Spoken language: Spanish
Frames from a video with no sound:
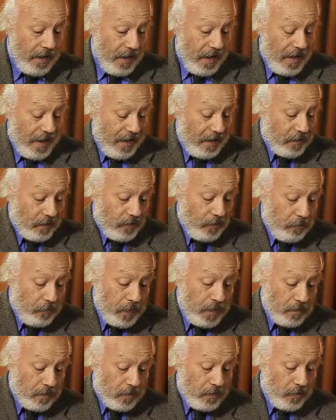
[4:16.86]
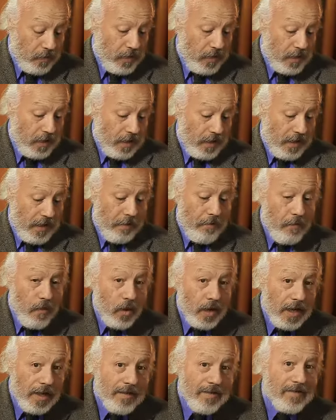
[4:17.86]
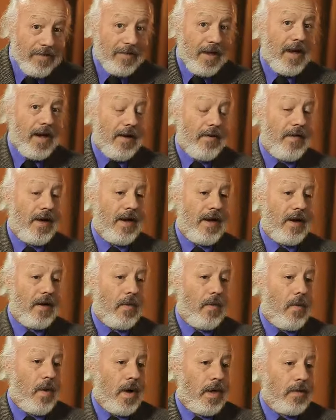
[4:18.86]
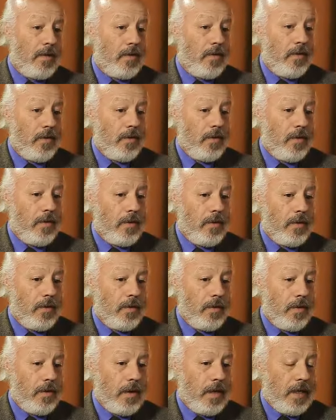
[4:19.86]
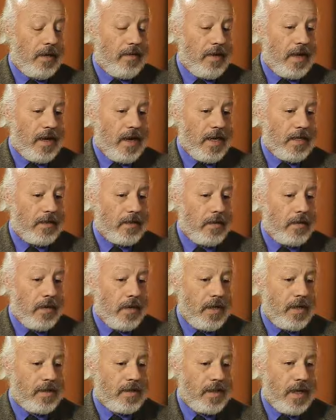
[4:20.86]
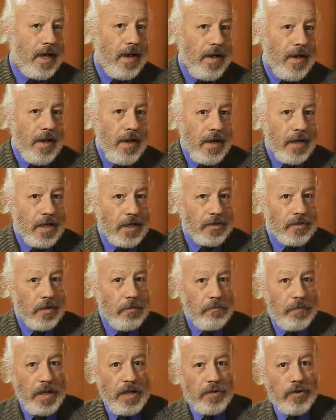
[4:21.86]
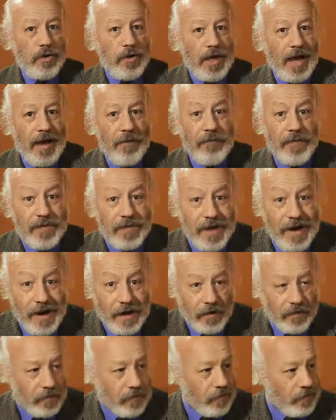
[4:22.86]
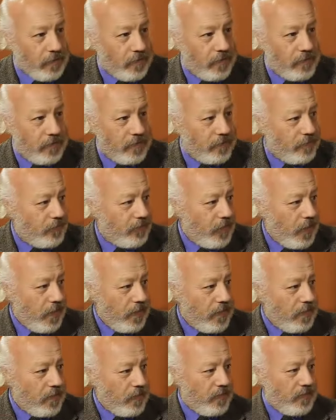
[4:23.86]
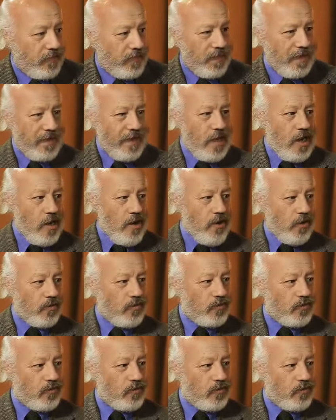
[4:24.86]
a estos pintores les molestaba cuando, en este caso, uno le decía, que son pintores abstractos. Entonces, no